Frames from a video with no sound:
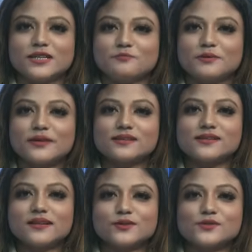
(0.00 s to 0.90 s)

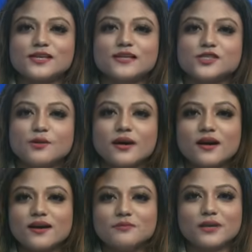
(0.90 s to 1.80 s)
Pemirsa ratusan
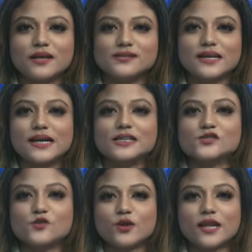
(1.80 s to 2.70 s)
jamaah melaksanakan
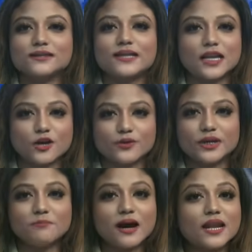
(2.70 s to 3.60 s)
sholat
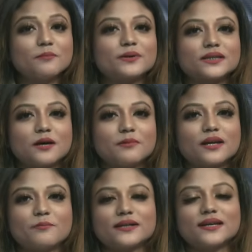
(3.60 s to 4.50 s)
tarawih malam pertama
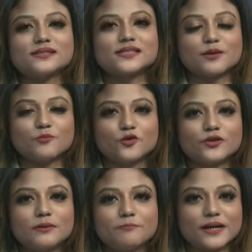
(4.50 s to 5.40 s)
Ramadan
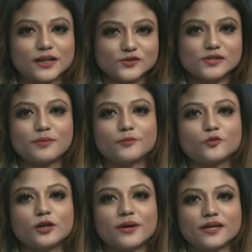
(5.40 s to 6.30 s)
1445
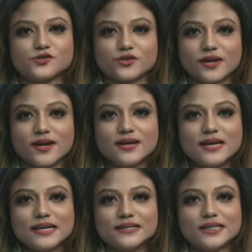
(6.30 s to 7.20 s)
Hijriah
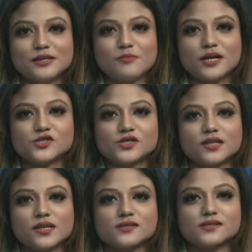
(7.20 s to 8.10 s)
di
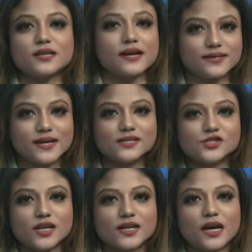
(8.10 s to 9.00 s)
Masjid Istiada
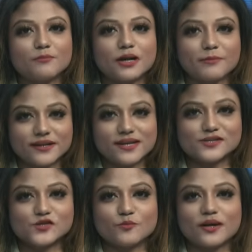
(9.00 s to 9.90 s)
Jalan Amal
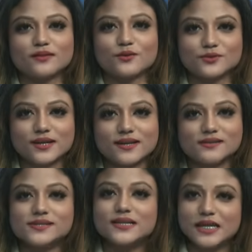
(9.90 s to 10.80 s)
Medan, Sumatera
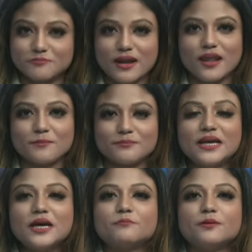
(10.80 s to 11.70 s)
Utara, Senin malam.
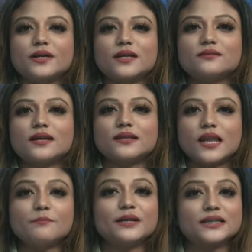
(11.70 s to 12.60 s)
Pemerintah
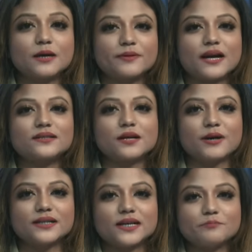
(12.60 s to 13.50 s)
telah menetapkan
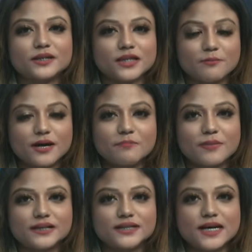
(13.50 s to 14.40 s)
Ramadan pertama
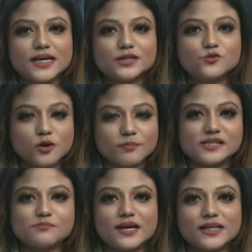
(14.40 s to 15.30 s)
pada
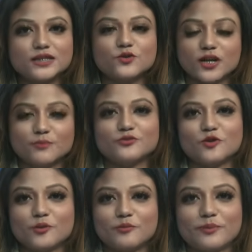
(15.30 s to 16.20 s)
12 Maret
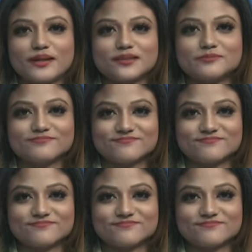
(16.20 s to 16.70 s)
2024.